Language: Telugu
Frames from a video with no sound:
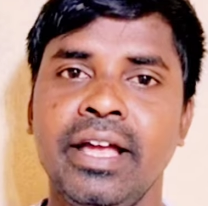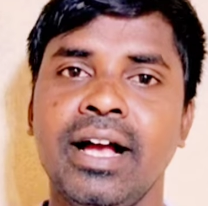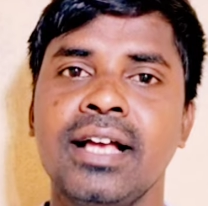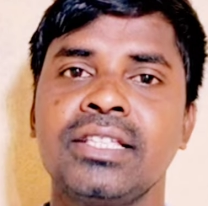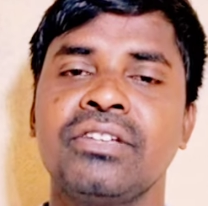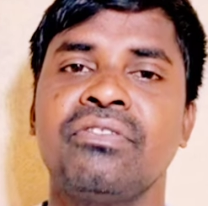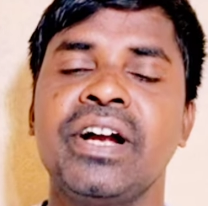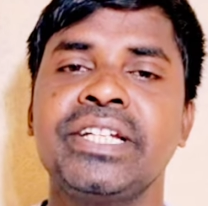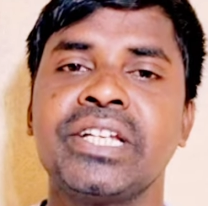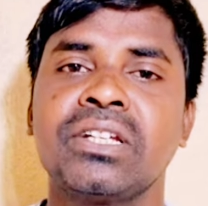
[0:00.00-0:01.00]
హే గాయస్
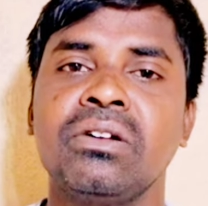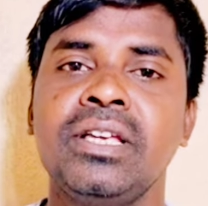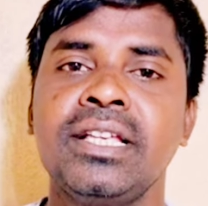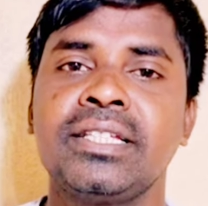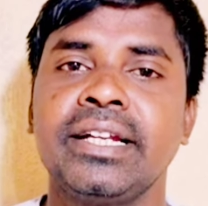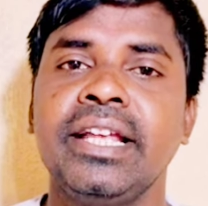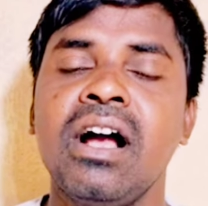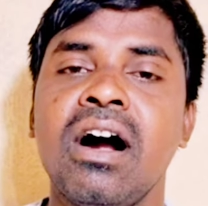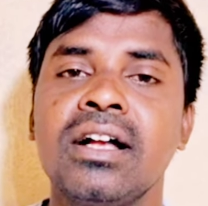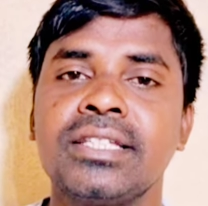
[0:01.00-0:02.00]
వైటిస్ట్లో ఈ
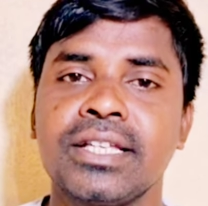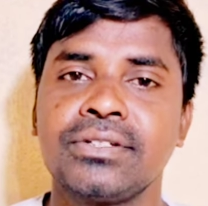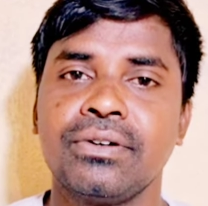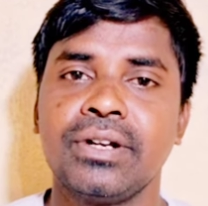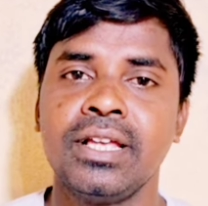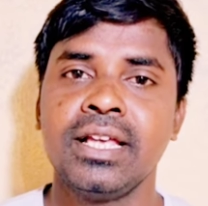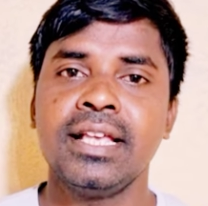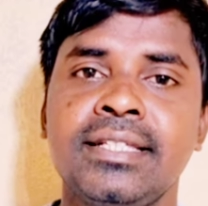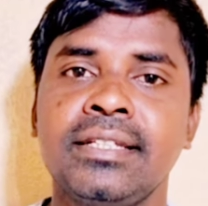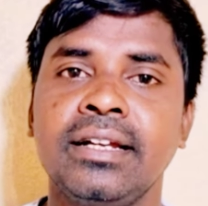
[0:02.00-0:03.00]
సెట్టింగ్ ఆన్ చేసుకోండి
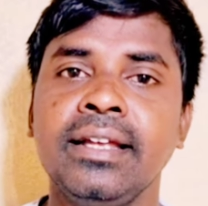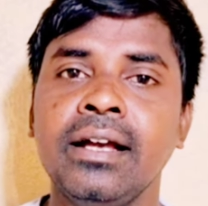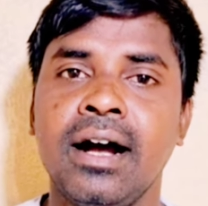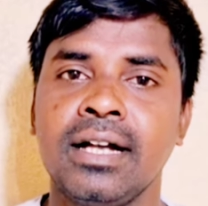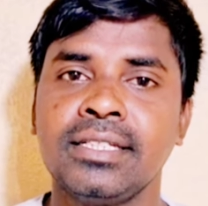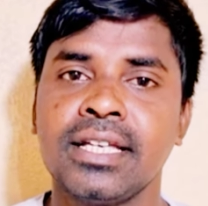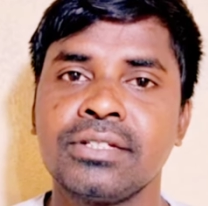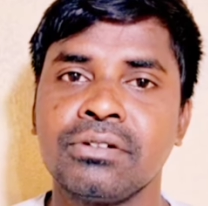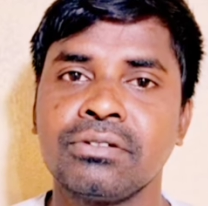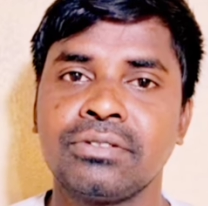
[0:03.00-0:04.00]
ఈ సెట్టింగ్ ఆన్
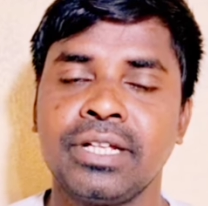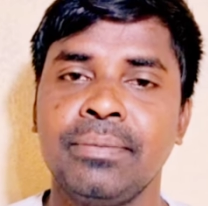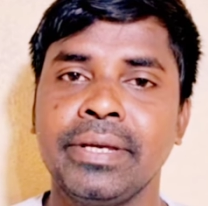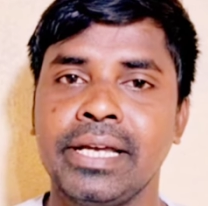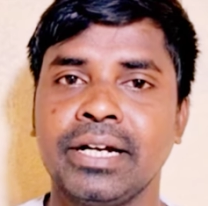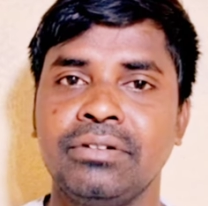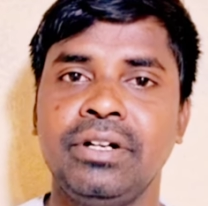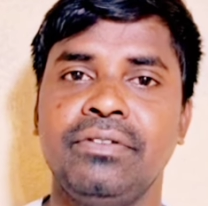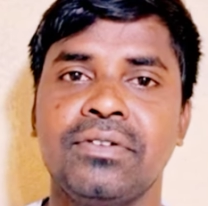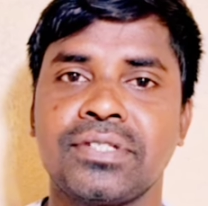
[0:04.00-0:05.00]
చేసుకోకుంటే మీకు ఎక్కడ
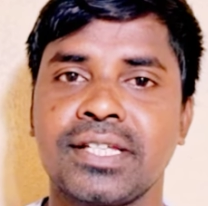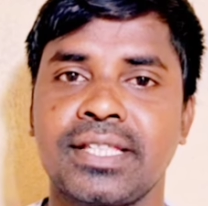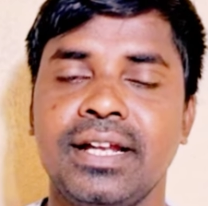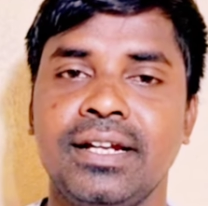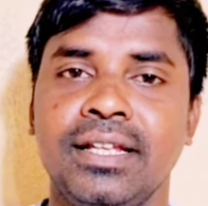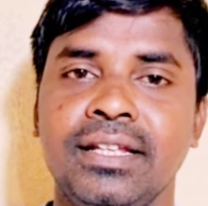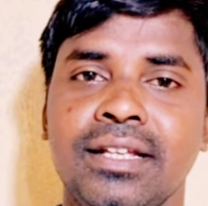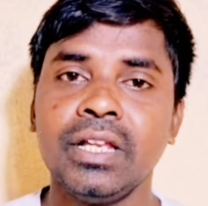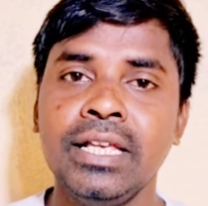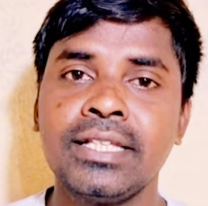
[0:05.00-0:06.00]
నుండి వ్యూస్ వస్తాయండి
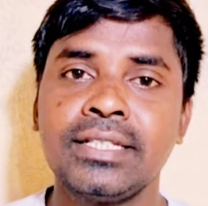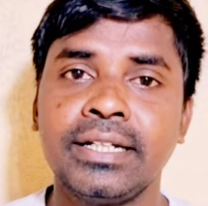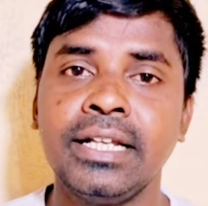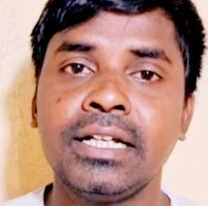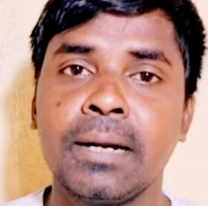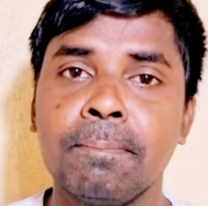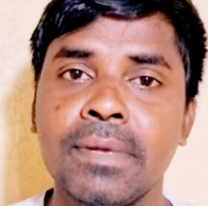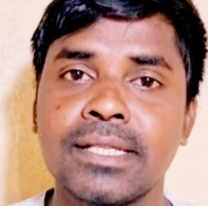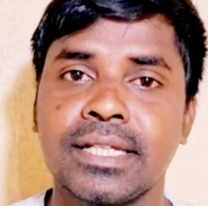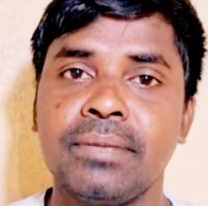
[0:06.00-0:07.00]
ఈ సెట్టింగ్
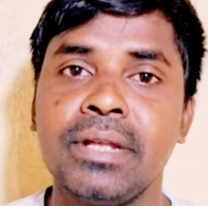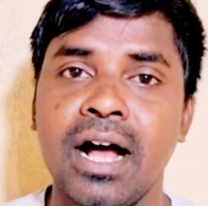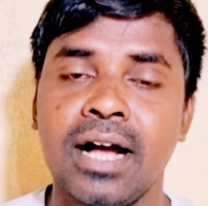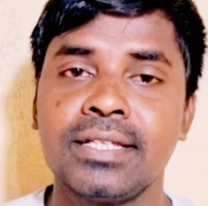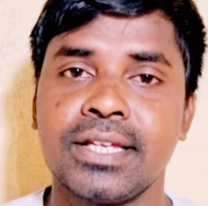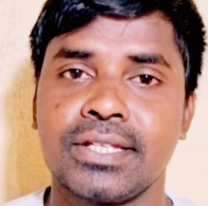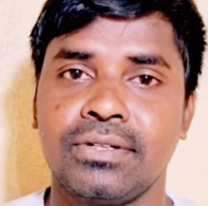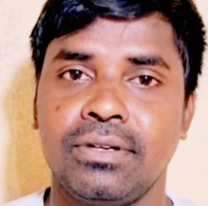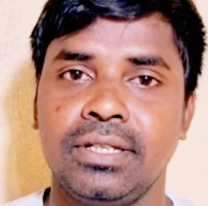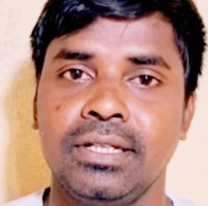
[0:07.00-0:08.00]
కంపల్సరీ మీరు ఆన్
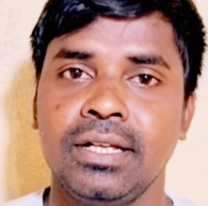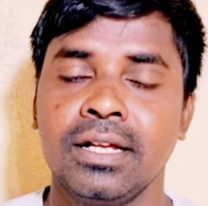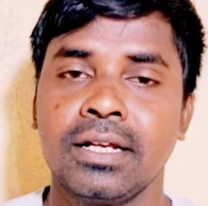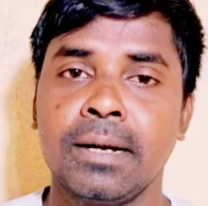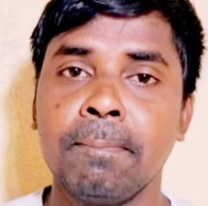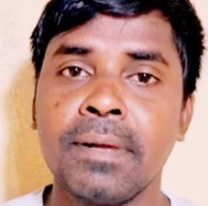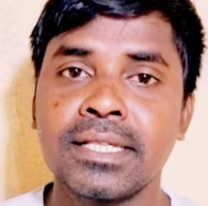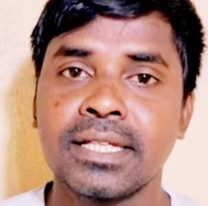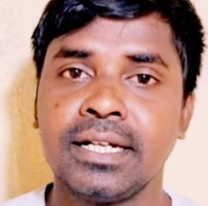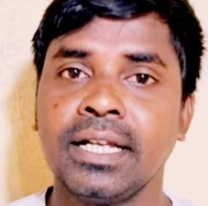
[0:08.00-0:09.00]
చేసుకోవాలి
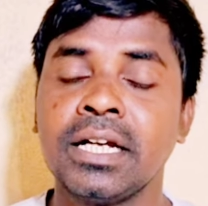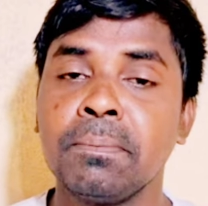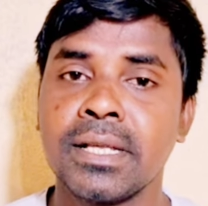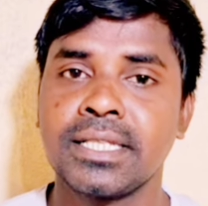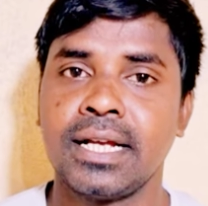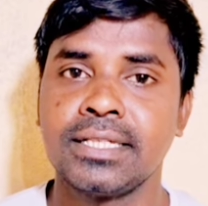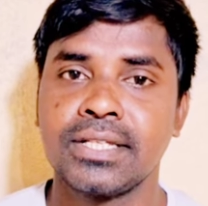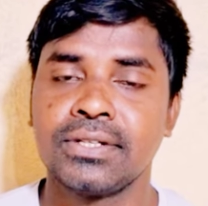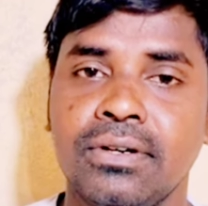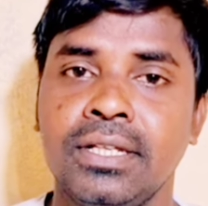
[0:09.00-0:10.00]
కంపల్సరీ అంటే కంపల్సరీ
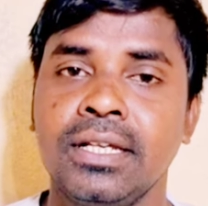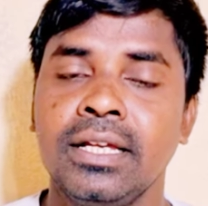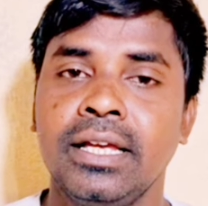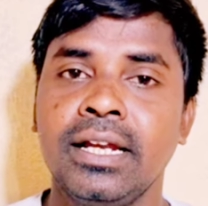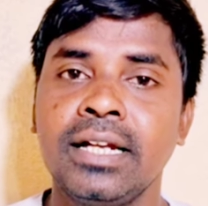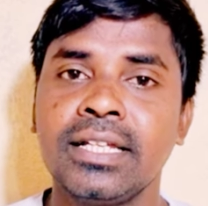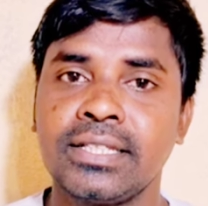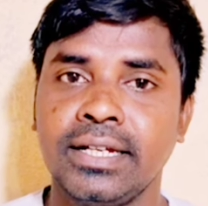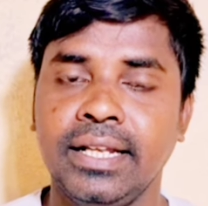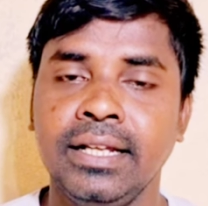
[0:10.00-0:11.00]
ఆన్ చేసుకోవాలి
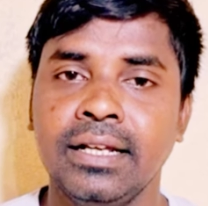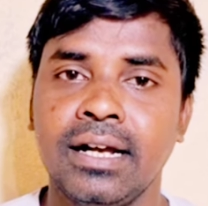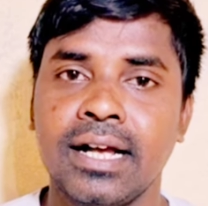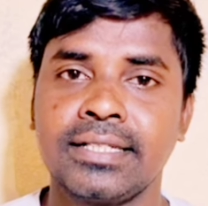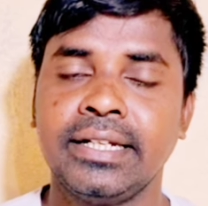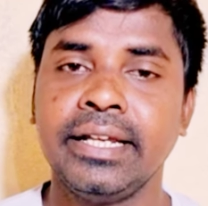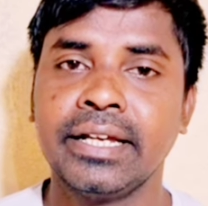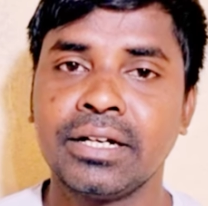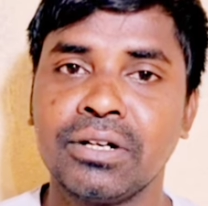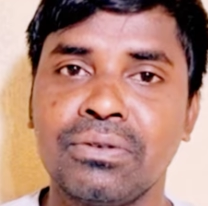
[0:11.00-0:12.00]
ఎలాంటి సెట్టింగ్ ఆ
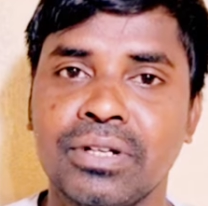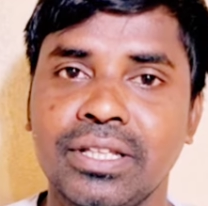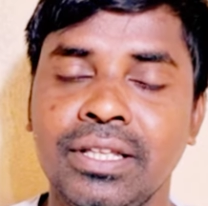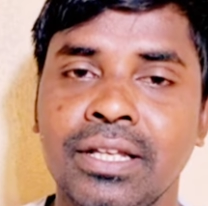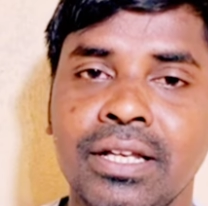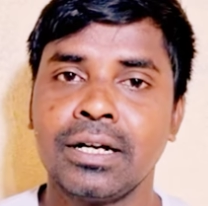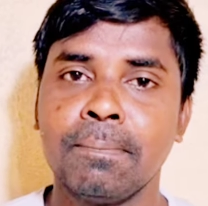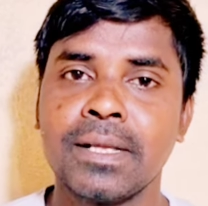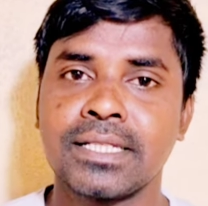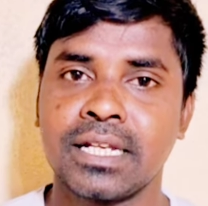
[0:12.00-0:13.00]
సెట్టింగ్ ఎక్కడ ఉంటుంది
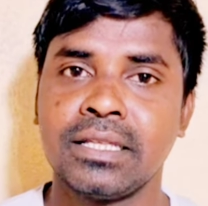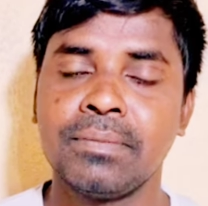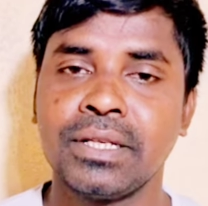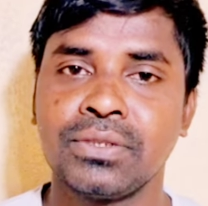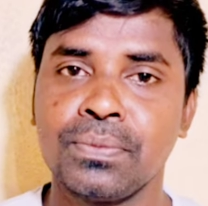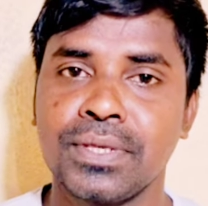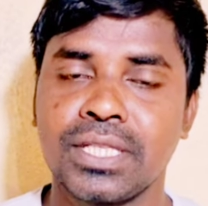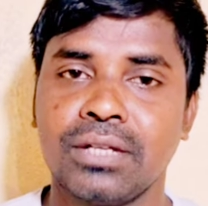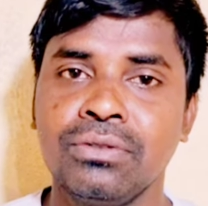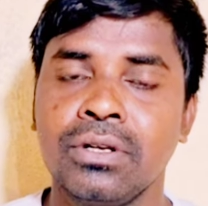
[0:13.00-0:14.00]
కంపల్సరీ అయితే మీకు
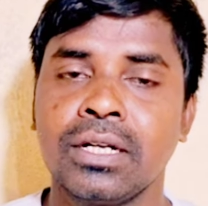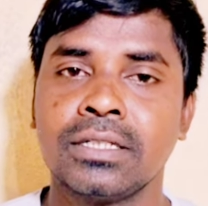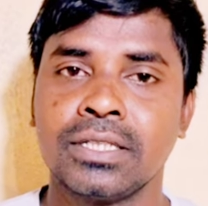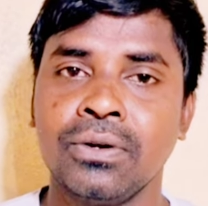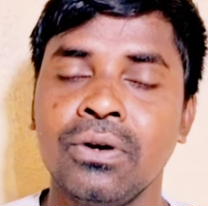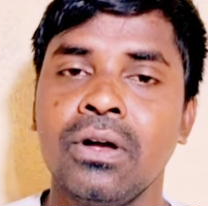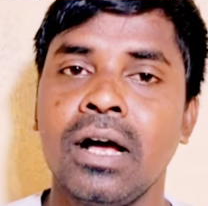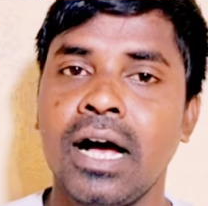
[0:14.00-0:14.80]
చూపిస్తాను సో